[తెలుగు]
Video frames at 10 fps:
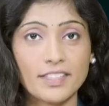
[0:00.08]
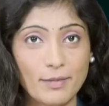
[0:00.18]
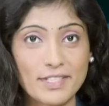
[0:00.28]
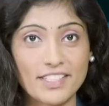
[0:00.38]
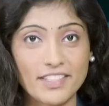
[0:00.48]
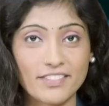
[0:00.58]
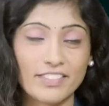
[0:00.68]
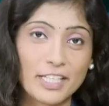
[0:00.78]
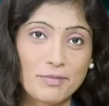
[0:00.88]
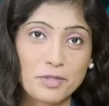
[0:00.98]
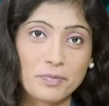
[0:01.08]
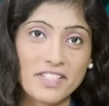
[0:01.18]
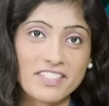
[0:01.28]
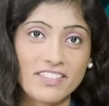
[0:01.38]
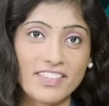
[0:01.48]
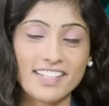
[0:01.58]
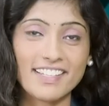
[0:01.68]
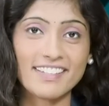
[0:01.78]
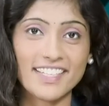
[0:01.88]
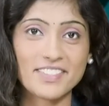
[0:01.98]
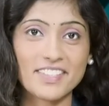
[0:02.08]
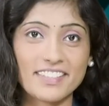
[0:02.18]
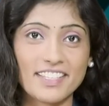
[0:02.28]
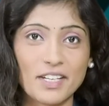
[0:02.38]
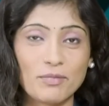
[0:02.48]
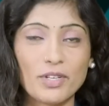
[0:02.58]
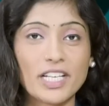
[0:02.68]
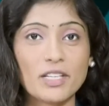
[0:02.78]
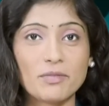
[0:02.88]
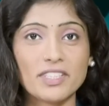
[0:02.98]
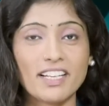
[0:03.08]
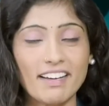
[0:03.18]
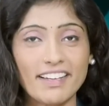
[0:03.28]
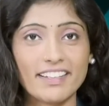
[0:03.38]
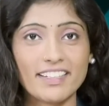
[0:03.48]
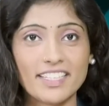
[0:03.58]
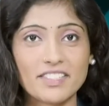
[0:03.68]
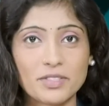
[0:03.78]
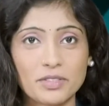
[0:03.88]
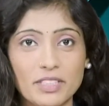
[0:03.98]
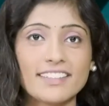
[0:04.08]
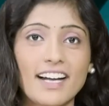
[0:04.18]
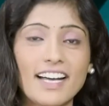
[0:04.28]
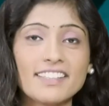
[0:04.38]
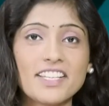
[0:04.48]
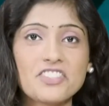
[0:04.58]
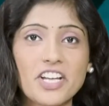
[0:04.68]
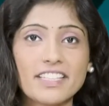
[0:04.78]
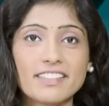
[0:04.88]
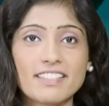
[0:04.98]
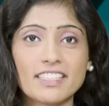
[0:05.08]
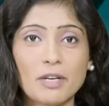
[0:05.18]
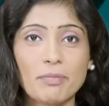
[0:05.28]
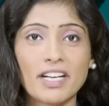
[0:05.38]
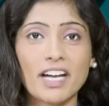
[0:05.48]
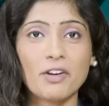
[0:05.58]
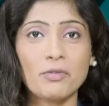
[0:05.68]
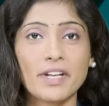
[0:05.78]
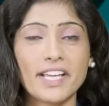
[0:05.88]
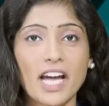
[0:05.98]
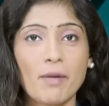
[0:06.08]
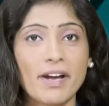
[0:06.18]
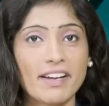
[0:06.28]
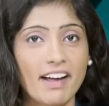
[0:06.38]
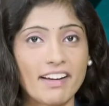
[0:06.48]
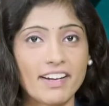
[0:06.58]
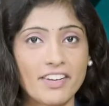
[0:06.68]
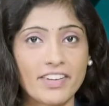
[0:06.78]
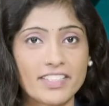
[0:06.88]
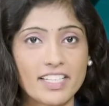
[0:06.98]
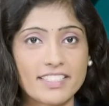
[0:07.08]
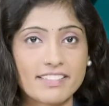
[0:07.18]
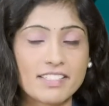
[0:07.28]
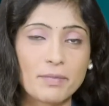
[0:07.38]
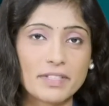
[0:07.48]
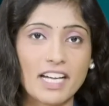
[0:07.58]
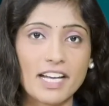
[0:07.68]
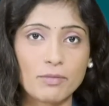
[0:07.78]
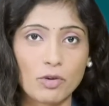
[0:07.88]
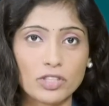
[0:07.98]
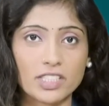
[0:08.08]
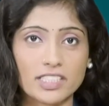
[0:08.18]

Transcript: నమస్తే వెల్కమ్ టు ప్రజావాణి నేను సంధ్య బులెటిన్ల ముందుగా హెడ్లైన్స్ చూద్దాం గాంధీ జయంతి సందర్భంగా నూట యాభై నాణాన్ని విడుదల చేసిన ప్రధాని మోదీ